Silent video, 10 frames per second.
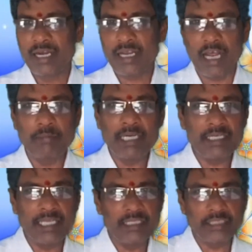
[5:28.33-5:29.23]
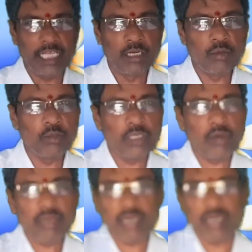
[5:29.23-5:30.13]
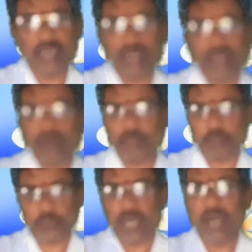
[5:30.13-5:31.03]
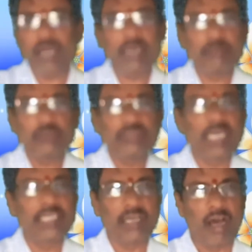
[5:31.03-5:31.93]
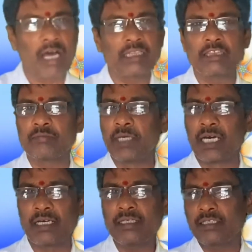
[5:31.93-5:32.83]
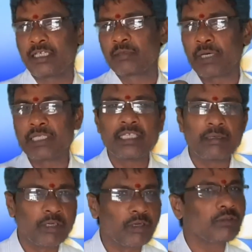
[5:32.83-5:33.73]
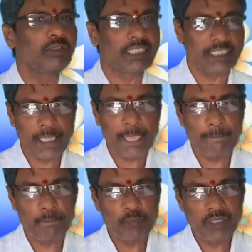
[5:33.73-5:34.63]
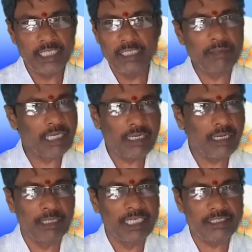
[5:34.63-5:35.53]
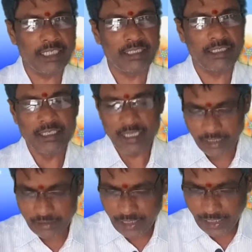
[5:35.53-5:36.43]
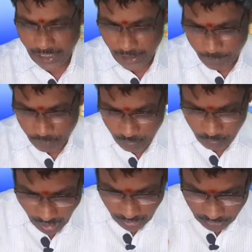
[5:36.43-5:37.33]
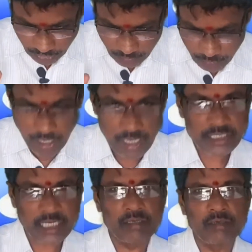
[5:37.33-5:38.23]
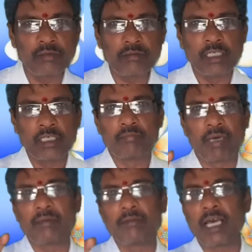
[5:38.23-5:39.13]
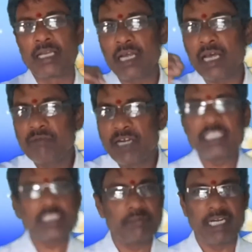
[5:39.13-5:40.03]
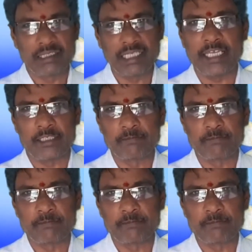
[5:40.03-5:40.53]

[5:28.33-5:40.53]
కాబట్టి తెలుగు యొక్క ప్రాణము దాని ఆత్మ పద్యంలో ఉన్నది ఇది మనం గమనించాలి అందుకే మాతృభాషను మనం కనుక విడిచిపెడితే